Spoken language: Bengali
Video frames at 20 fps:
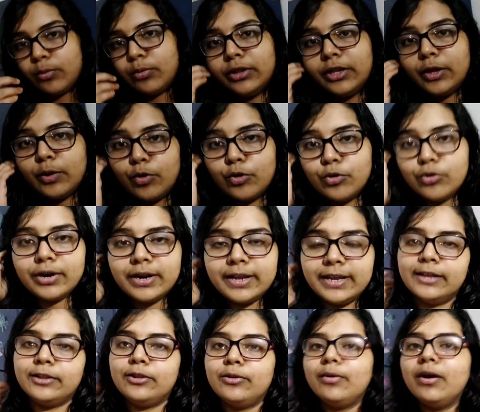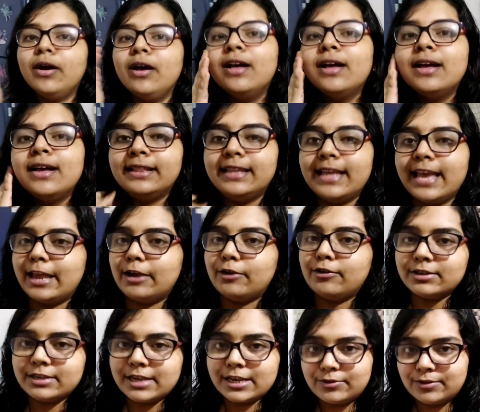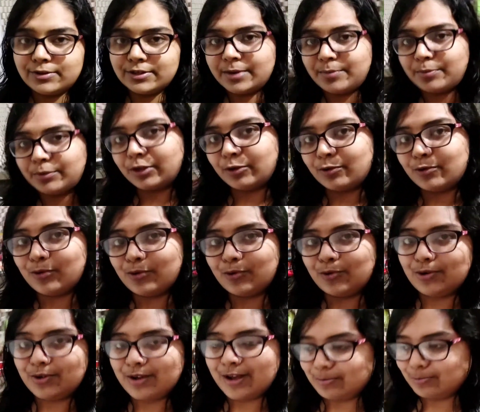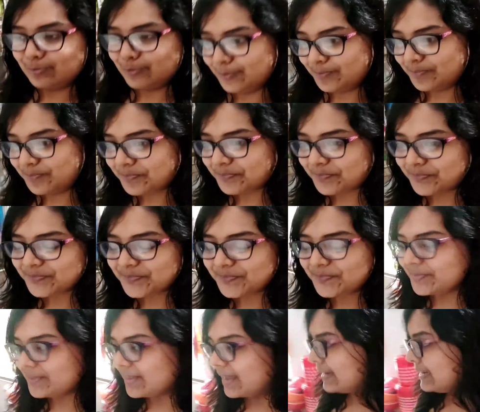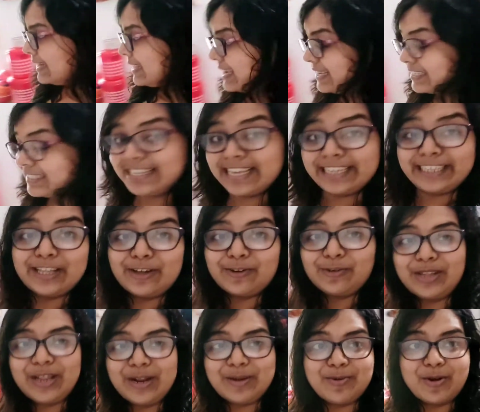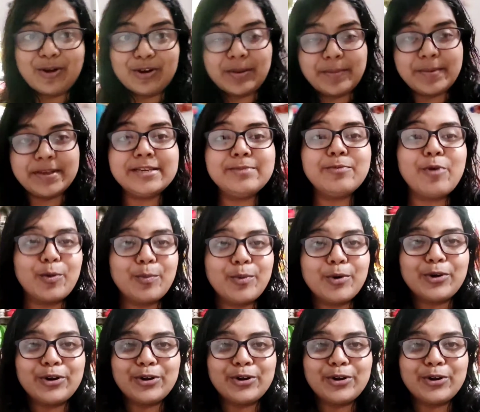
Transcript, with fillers: নেবো দিয়ে ওগুলো রেখে দেবো দিয়ে এইগুলো শেষ হয়ে যাওয়ার পর তখন ওগুলো খাবো ঠিক আছে দেখতে থাকো তাহলে ব্লগটা বেশি বকবক